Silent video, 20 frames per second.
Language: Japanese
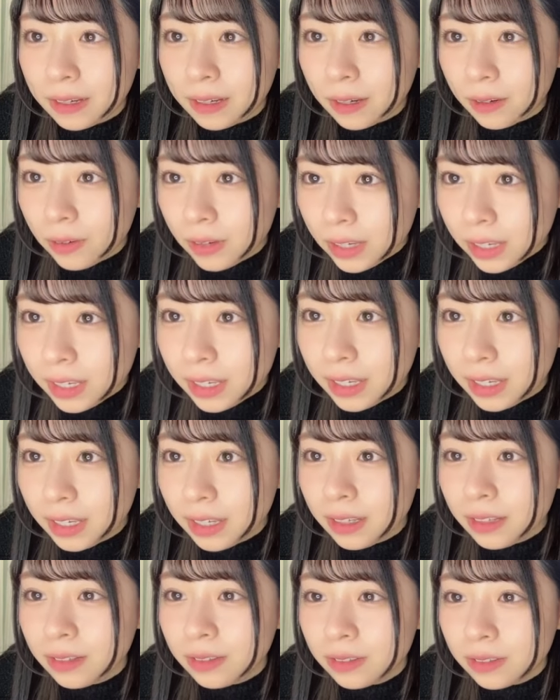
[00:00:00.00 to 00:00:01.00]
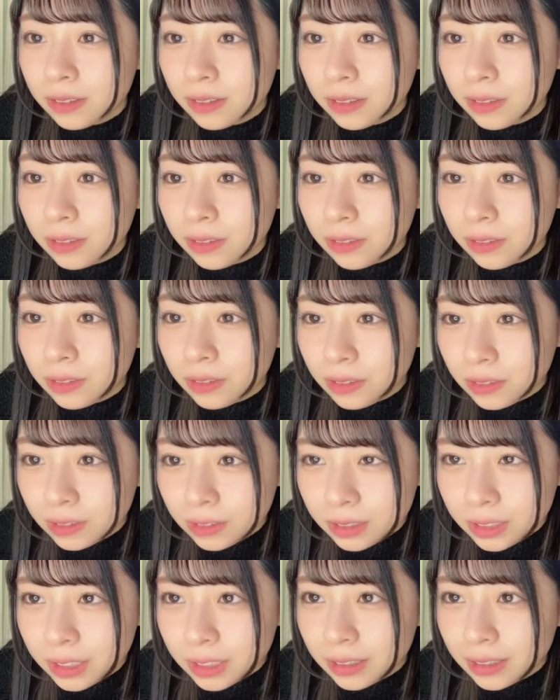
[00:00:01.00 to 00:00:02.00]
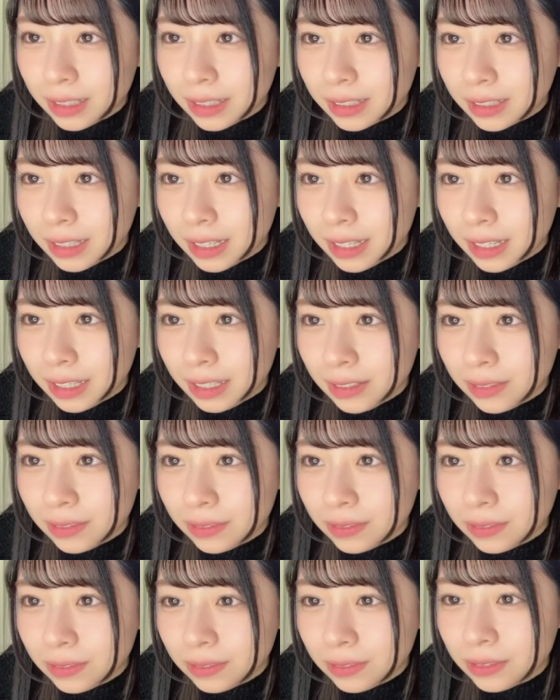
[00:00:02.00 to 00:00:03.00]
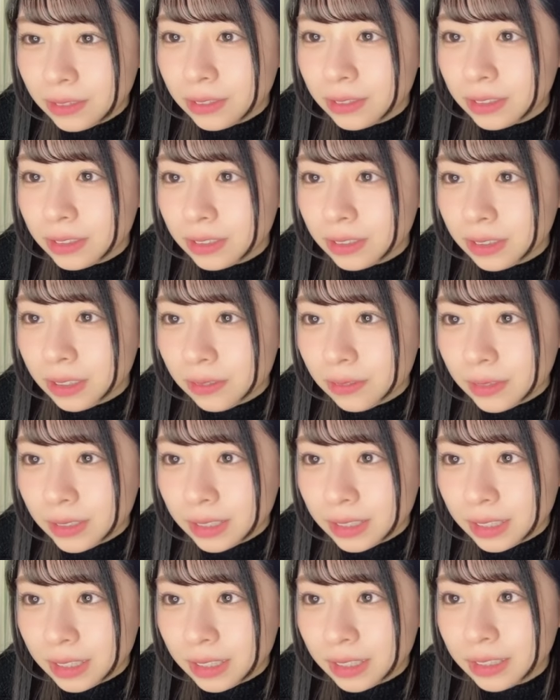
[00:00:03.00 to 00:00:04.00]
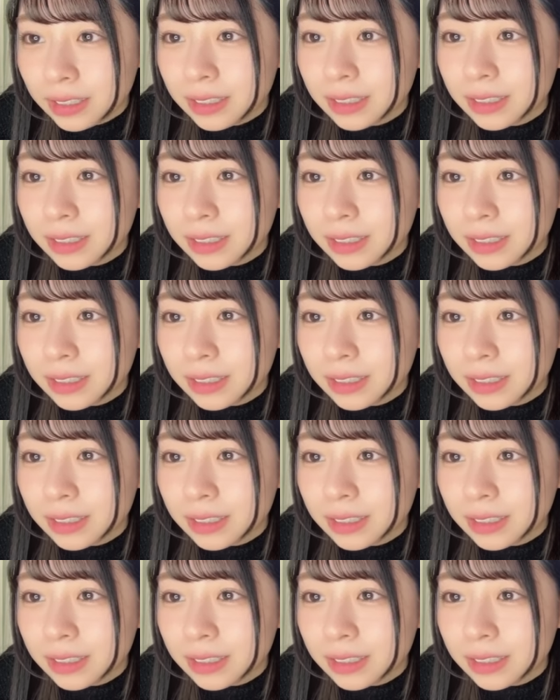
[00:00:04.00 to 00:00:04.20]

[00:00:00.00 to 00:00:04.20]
かわいいフォローしてくださいよフォローしてくれましたあ